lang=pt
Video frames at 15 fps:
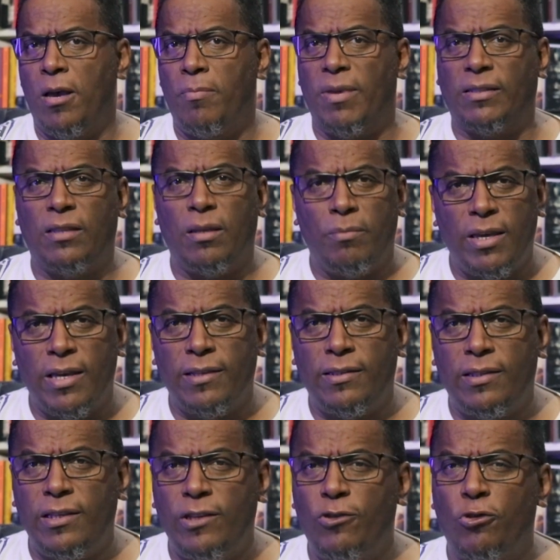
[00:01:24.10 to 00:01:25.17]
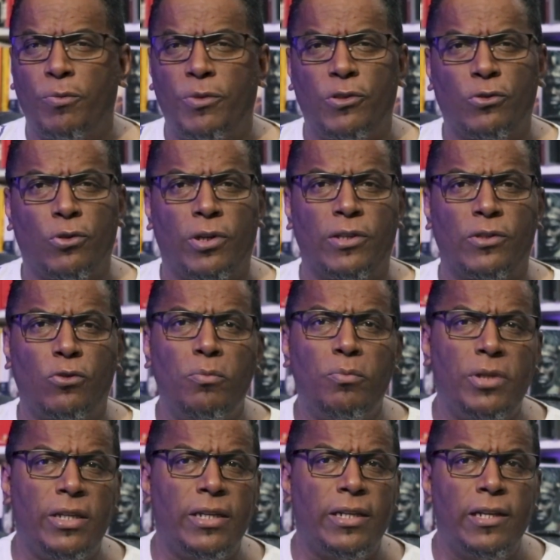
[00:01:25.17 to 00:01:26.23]
Mas também existe uma história
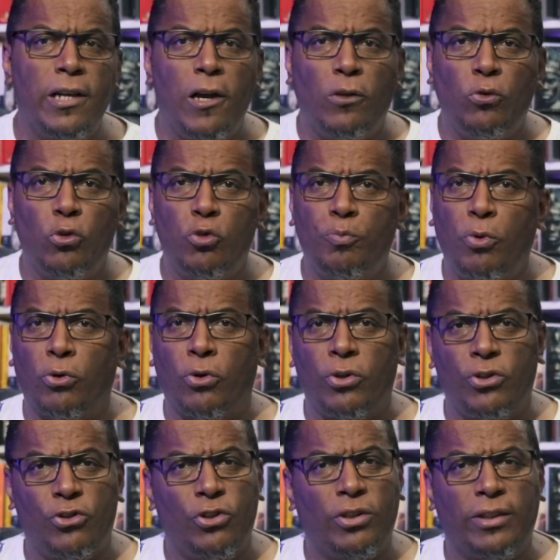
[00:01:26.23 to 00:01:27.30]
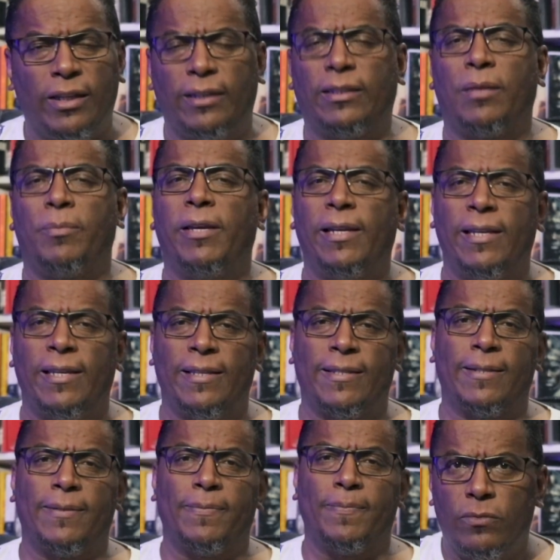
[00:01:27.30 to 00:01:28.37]
sombria nos porões de tanta
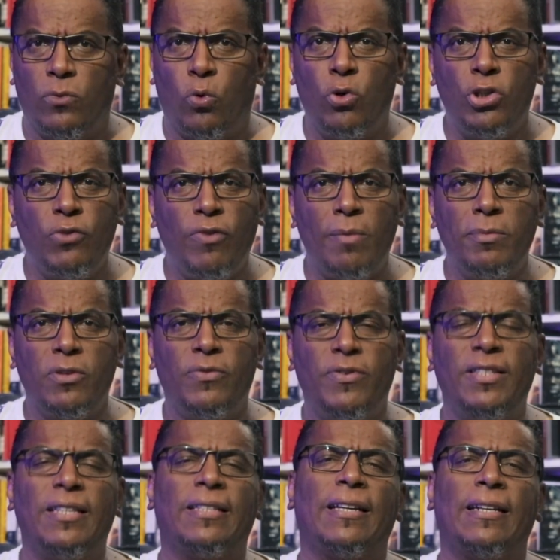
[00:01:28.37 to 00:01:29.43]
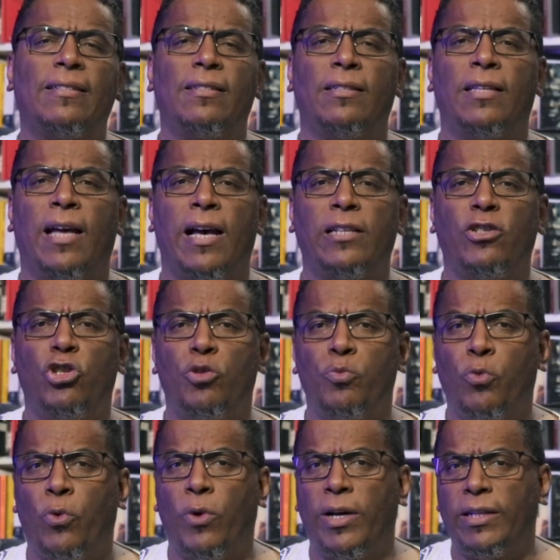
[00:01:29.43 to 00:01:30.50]
beleza. Hoje vamos visitar a cidade de
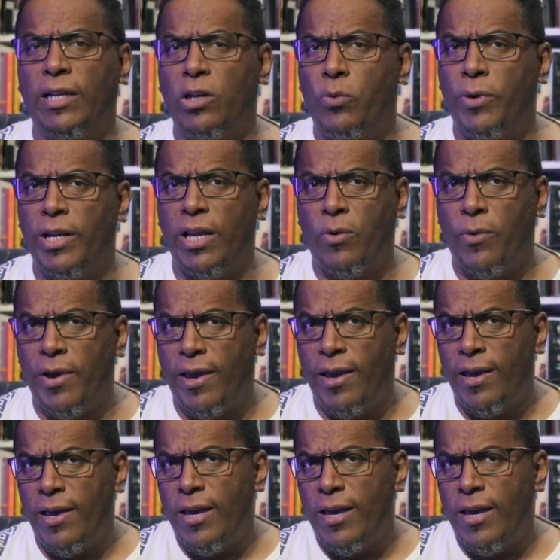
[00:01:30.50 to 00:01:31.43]
Muana Coereque,